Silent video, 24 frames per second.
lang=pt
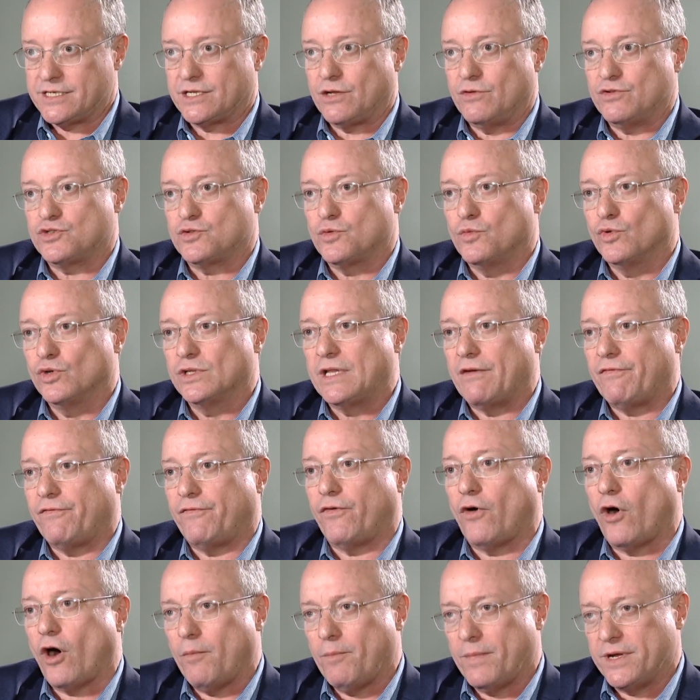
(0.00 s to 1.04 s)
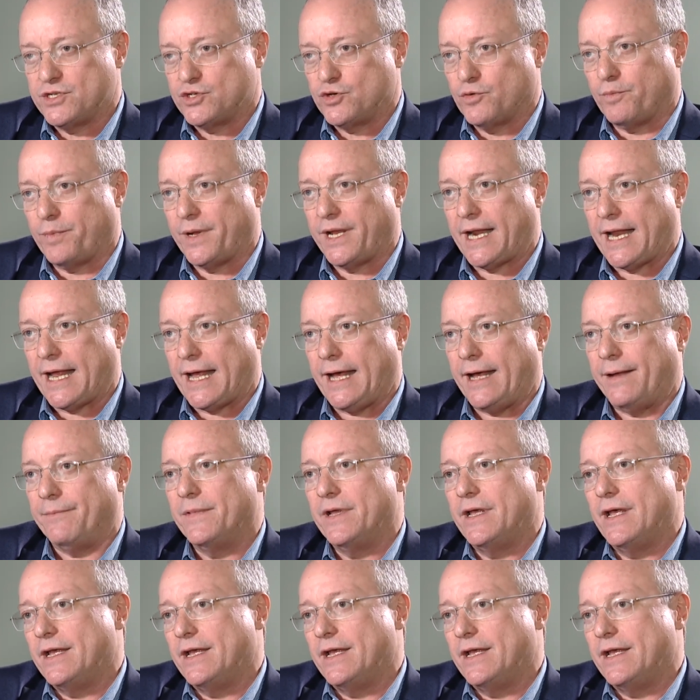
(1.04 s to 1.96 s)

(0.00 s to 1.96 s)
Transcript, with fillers: então isso muda a forma de operar,